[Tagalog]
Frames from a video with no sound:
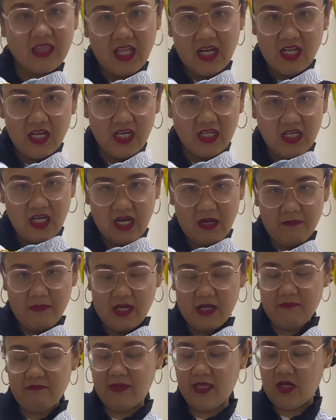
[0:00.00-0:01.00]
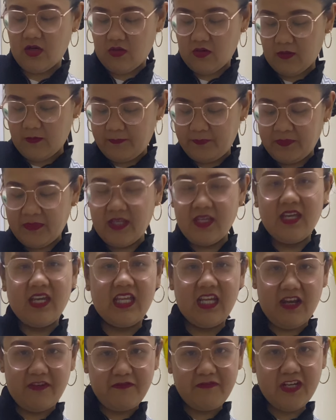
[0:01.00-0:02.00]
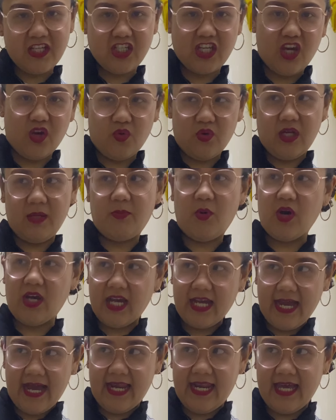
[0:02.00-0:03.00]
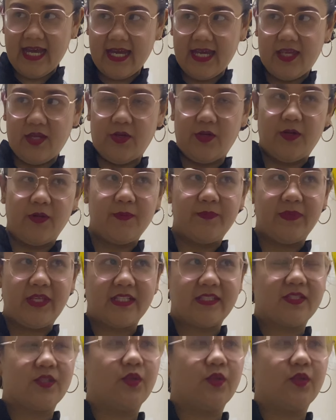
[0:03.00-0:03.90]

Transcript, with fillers: talaga na laman. Pero, enough na siya kung halimbawa gagala kayo. That's